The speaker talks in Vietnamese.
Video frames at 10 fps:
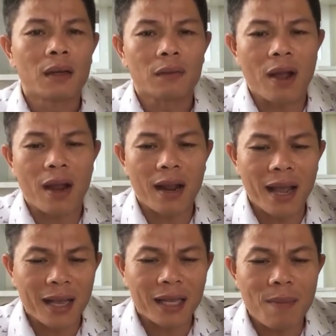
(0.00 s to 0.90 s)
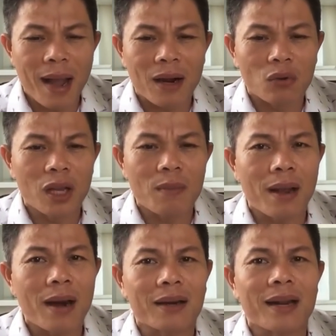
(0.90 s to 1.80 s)
và ngay cái bài đầu tiên
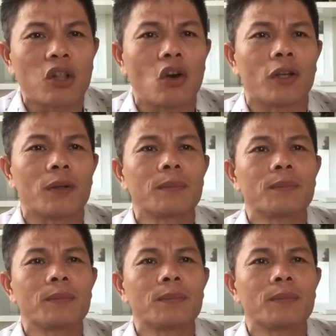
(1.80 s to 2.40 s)
bạn lật ra thôi